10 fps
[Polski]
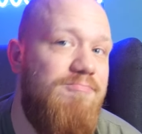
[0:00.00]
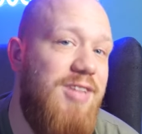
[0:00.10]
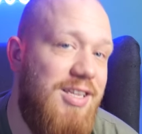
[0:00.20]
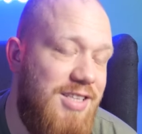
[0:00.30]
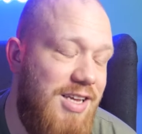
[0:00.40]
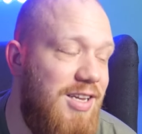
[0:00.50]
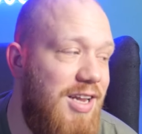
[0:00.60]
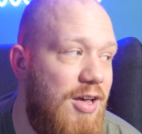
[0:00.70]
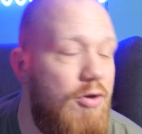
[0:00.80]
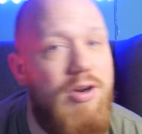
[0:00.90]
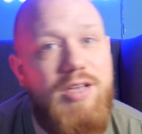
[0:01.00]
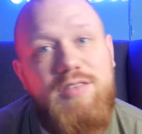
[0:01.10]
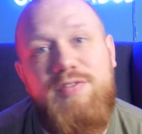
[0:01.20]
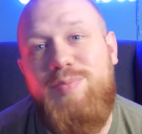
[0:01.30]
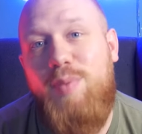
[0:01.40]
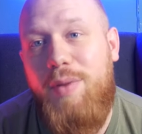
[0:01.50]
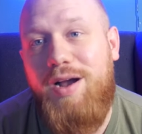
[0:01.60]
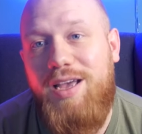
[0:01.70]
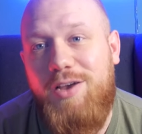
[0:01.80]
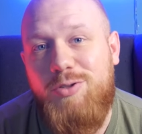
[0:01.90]
nasenne oraz
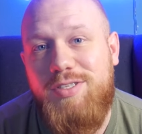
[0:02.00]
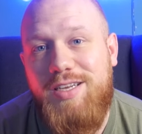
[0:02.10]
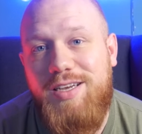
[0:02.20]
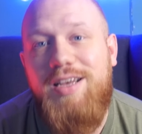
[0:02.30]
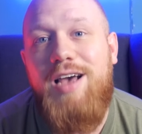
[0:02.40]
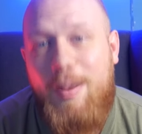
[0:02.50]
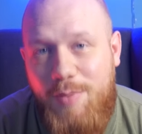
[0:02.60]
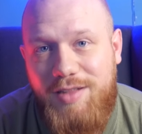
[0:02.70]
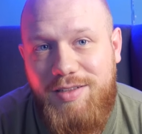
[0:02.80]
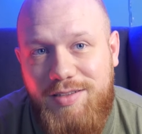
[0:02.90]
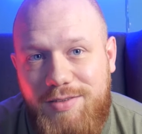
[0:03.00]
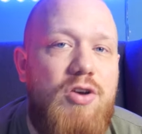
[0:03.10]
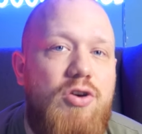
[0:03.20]
wspomagające apetyt.